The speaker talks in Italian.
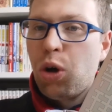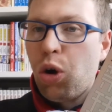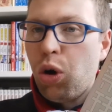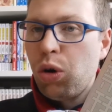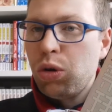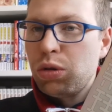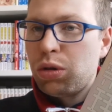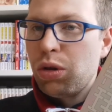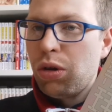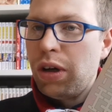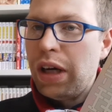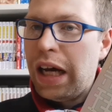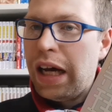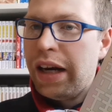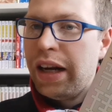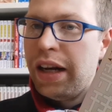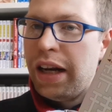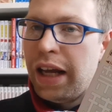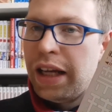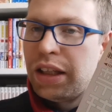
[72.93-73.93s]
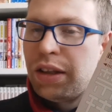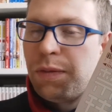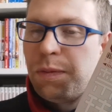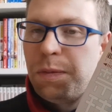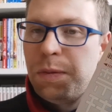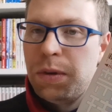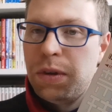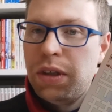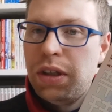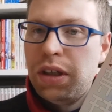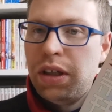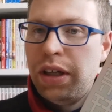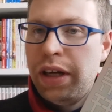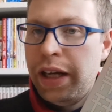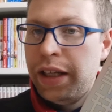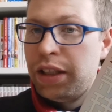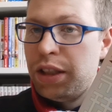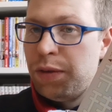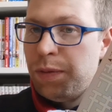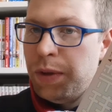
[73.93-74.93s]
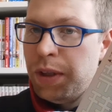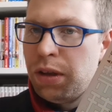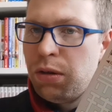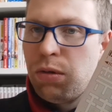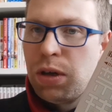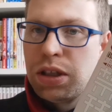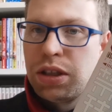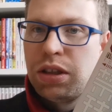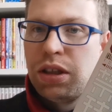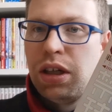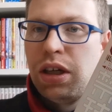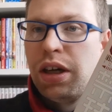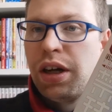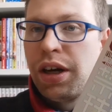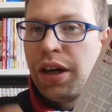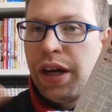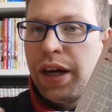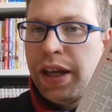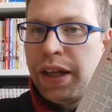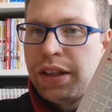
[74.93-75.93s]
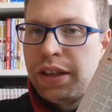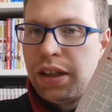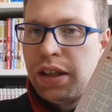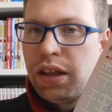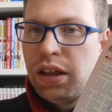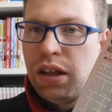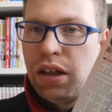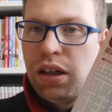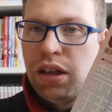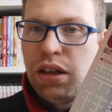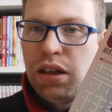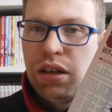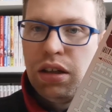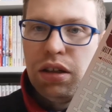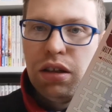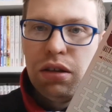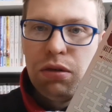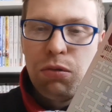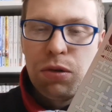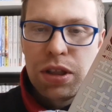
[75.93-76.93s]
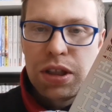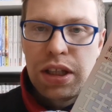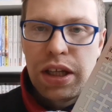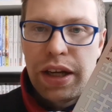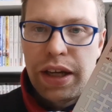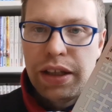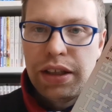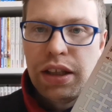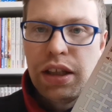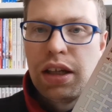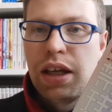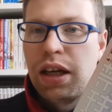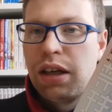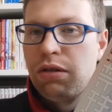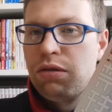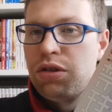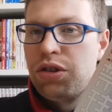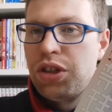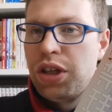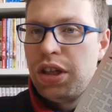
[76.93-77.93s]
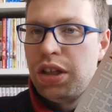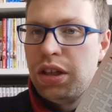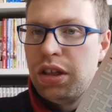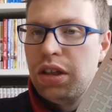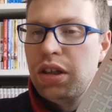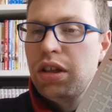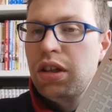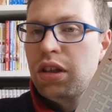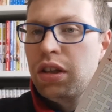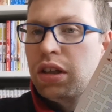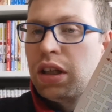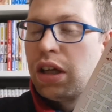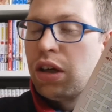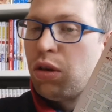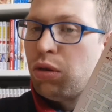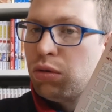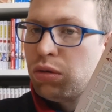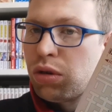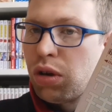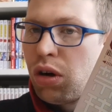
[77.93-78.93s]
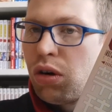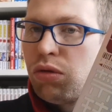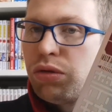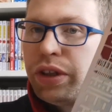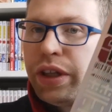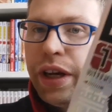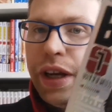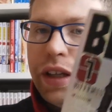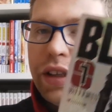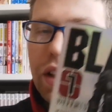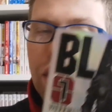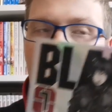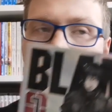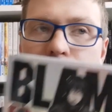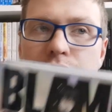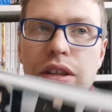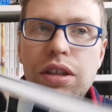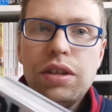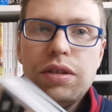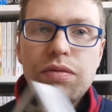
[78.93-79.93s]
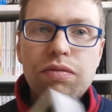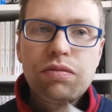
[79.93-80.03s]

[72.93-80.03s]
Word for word: controllare Net, eh, Netsphere, questa rete, eh, questa rete che hanno i geni del controllo di rete